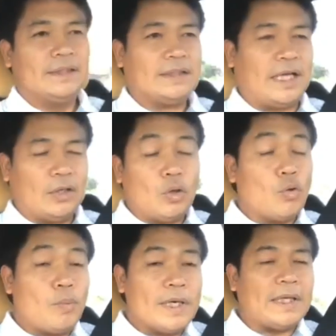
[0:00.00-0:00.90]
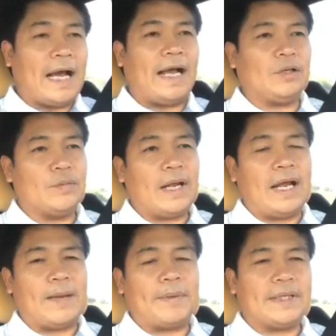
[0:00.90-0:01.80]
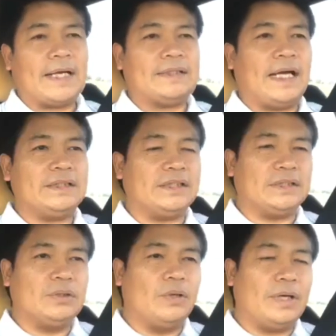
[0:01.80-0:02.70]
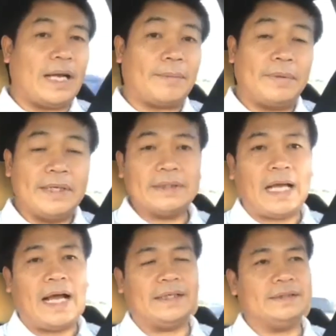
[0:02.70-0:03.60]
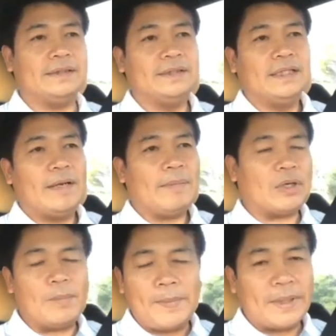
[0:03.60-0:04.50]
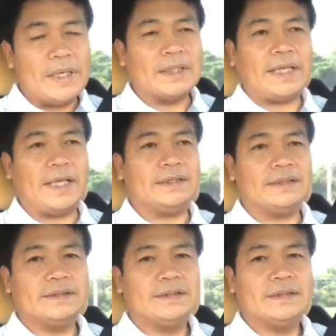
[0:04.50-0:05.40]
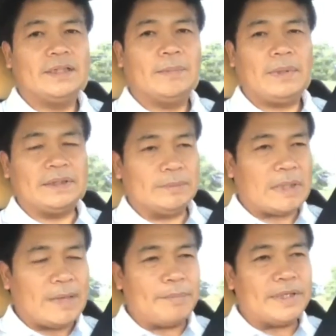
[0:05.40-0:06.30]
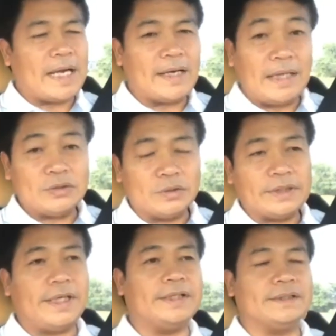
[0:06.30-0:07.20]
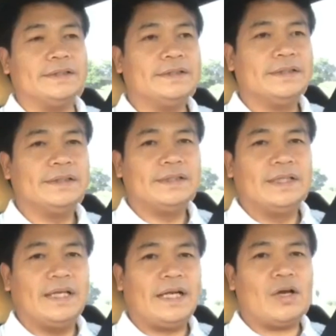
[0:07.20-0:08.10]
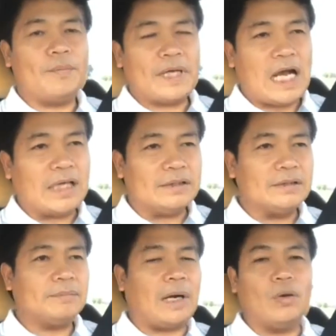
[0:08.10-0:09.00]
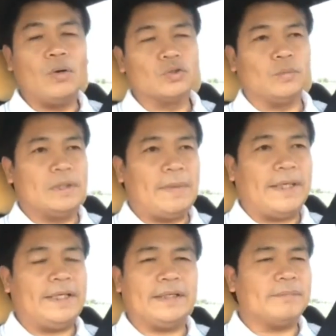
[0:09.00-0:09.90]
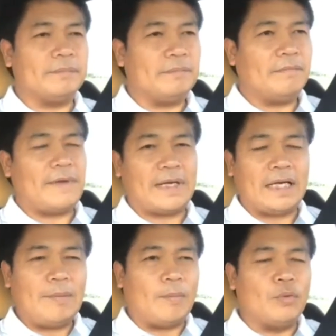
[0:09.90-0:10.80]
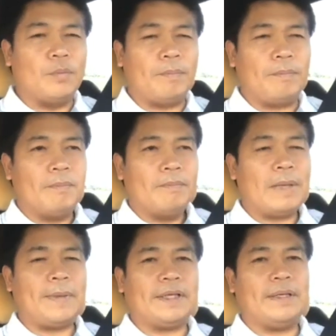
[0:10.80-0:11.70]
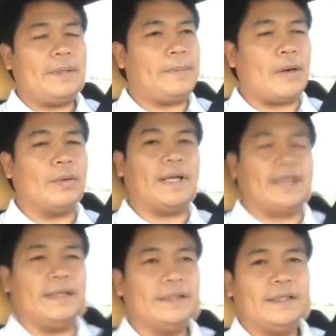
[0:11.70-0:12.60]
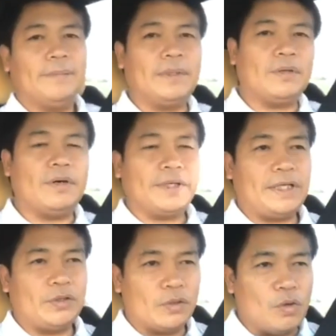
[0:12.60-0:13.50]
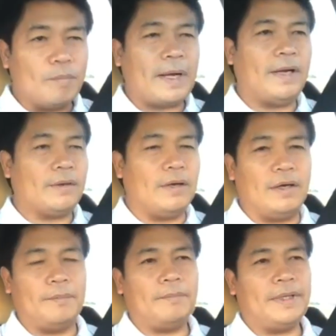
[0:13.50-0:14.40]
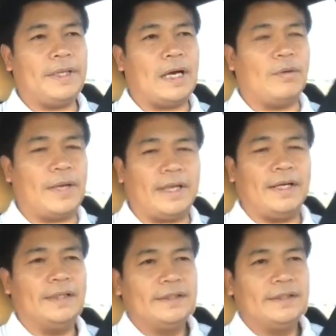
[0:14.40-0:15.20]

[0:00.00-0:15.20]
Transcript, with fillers: แต่ก็ดูพื้นฐานด้วยว่าหากเป็นการใช้สิทธิ์โดยหลักพื้นฐานมันก็ไม่เป็นเรื่องเท็จประเด็นสำคัญมีการไลฟ์สดจริงและก็มีการเผาโลงศพหรือไม่นี้วันนั้นถ้าผมดูไม่ผิดนะมีเผานะฮะเป็นกรณียกโลงไปแล้วก็มีเอาอะไรอะ